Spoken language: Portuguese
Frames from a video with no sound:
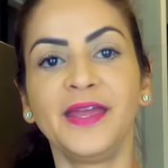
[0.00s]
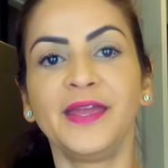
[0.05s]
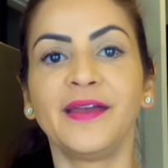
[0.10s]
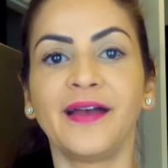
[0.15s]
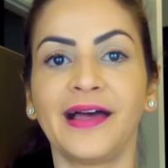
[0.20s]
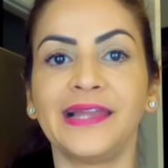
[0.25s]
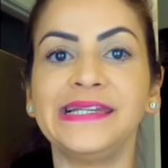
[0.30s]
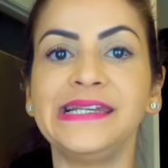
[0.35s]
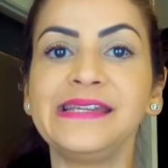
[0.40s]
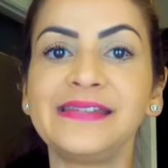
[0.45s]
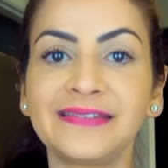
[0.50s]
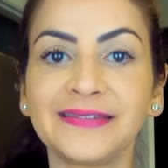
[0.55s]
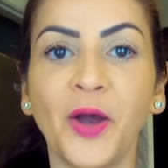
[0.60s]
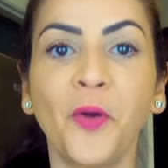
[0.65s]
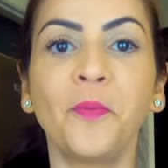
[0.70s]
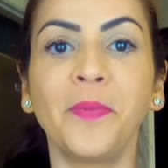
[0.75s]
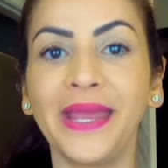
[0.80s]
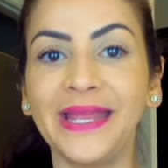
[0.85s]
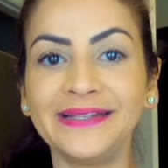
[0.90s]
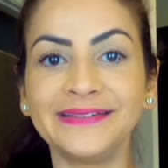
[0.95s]
a lista
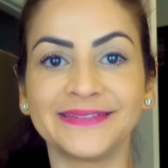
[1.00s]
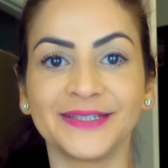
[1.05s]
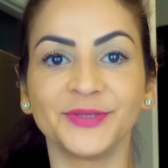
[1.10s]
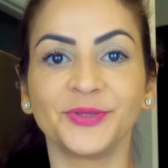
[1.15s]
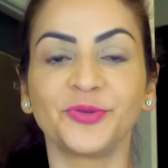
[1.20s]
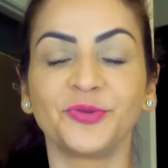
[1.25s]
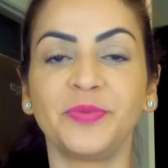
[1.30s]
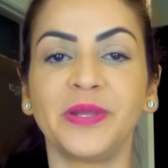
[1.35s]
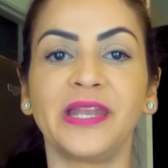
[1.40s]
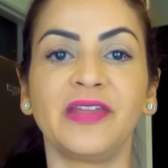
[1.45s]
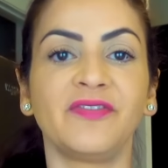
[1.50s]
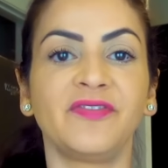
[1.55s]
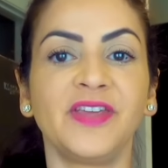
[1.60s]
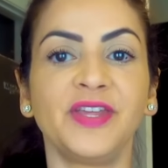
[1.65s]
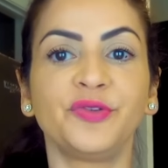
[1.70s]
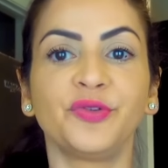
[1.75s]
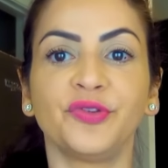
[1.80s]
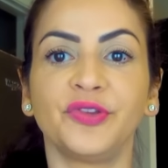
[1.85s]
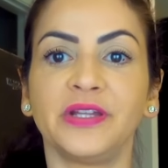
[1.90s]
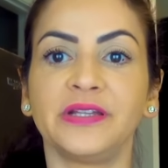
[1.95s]
aumenta dos
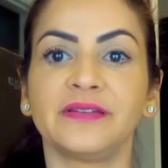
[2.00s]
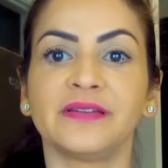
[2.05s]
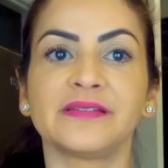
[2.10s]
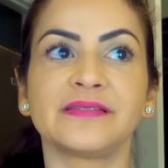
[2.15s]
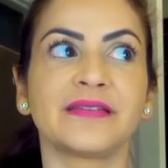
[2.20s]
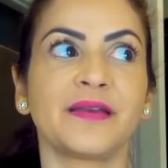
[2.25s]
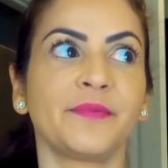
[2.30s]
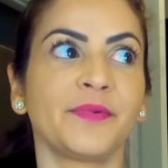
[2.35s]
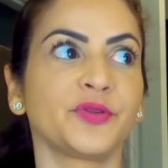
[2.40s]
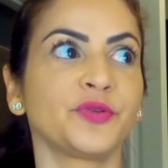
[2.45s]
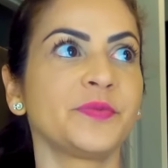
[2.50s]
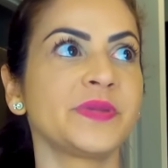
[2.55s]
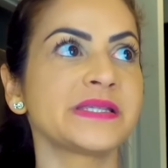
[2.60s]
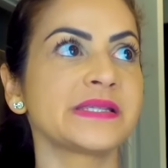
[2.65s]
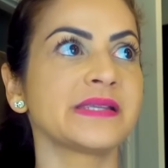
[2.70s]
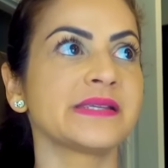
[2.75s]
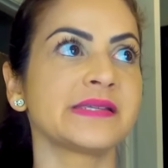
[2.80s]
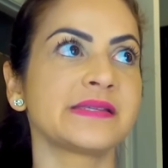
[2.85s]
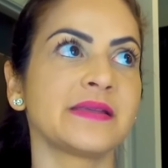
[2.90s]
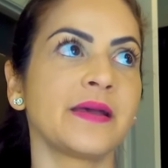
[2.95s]
benefícios. Então, assim, é uma
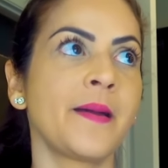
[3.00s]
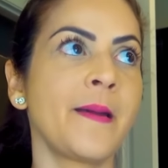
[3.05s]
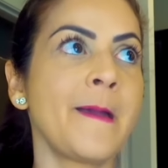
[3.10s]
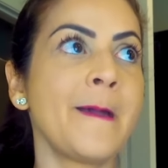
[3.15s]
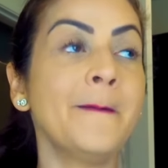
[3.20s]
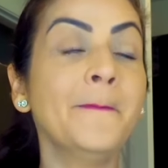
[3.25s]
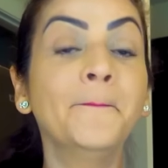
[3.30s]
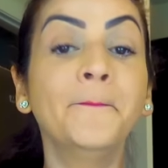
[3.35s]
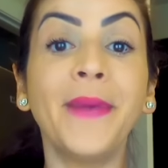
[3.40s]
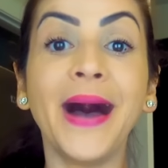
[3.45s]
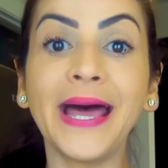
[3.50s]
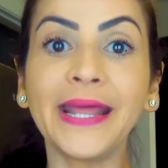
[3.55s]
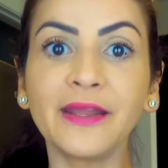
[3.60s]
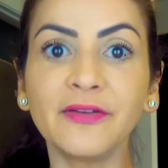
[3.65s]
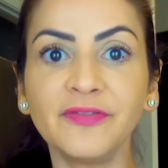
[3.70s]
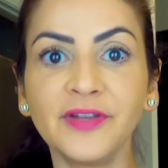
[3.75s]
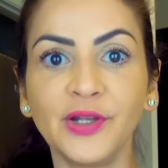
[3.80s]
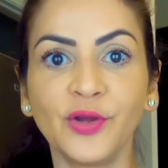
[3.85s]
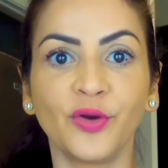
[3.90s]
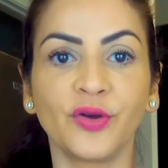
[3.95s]
substância
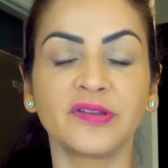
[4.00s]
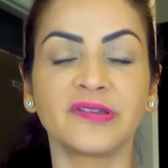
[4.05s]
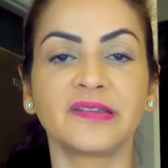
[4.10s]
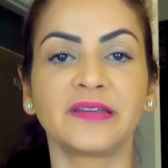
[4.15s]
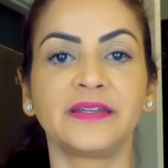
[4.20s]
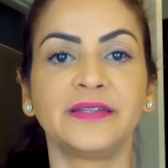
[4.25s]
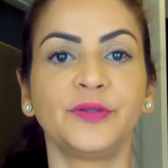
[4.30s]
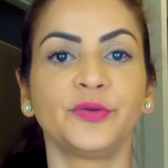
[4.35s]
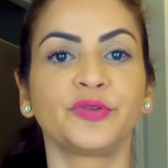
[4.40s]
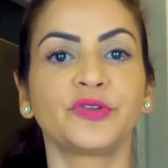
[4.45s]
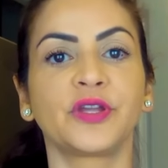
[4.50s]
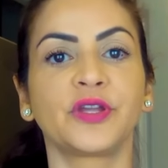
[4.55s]
maravilhosa que Deus